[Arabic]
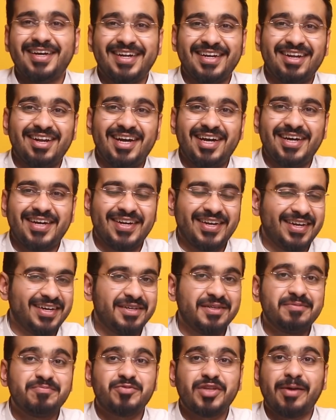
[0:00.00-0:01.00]
الله الله
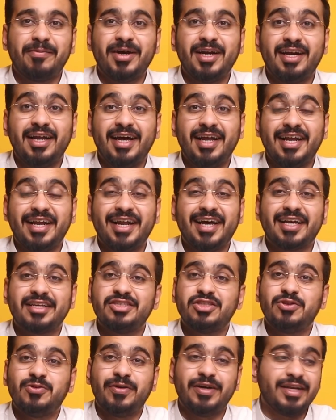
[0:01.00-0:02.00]
طبعا الحلا
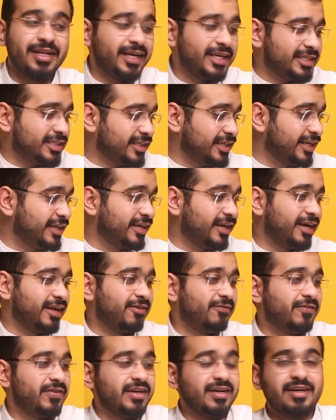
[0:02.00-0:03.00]
ناقص شوي ليش؟ لان
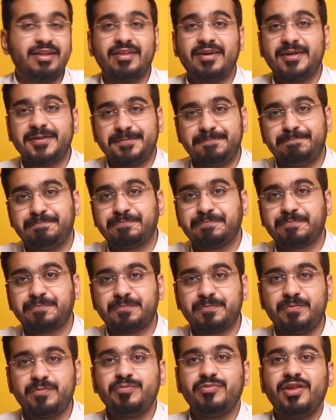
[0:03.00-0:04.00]
هذا الفانيلا ذا
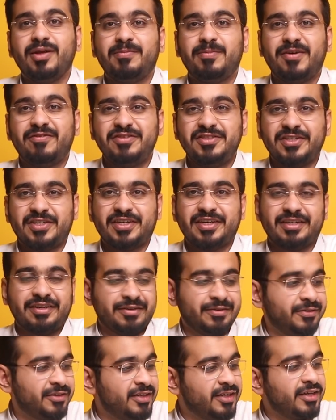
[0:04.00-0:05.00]
ما في سكر.
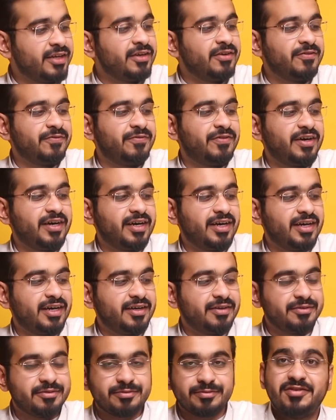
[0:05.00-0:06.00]
ف
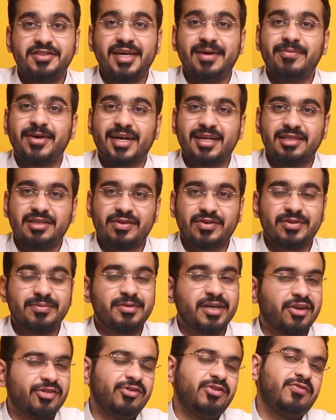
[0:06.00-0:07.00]
فزي ما قلت لكم
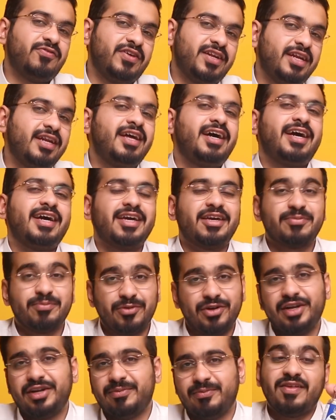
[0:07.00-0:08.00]
تاخذون الفانيلا حق
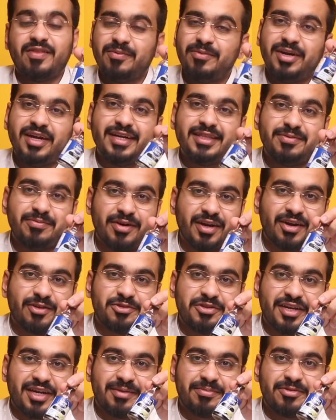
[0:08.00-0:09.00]
مونن اذا من حد مره
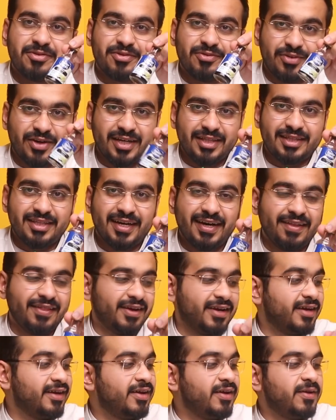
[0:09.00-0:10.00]
وجربته واخذت
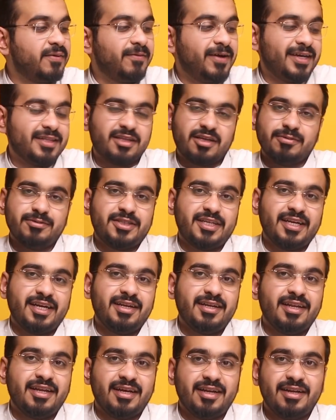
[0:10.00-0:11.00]
هذا ما عندك
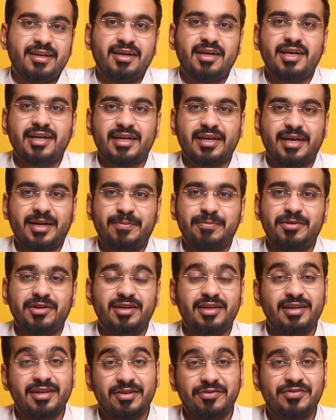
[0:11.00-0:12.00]
مشكله لان
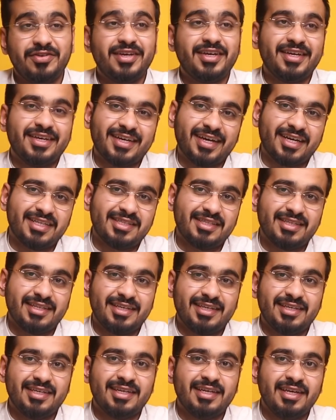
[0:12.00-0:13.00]
الكراميل اللي فيه
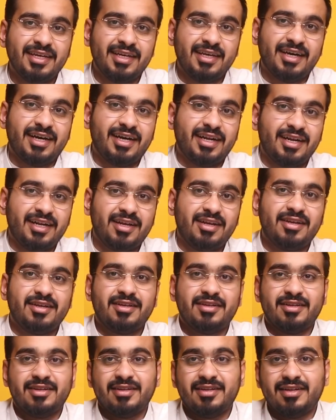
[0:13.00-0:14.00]
يغطي على
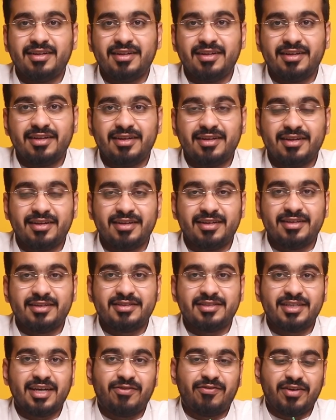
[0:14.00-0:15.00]

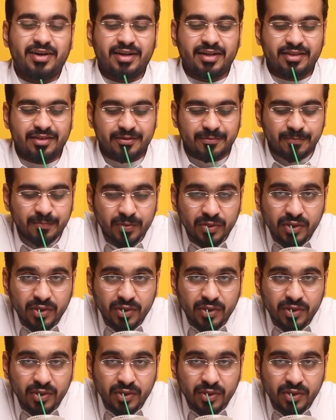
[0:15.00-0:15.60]
السالفه هذه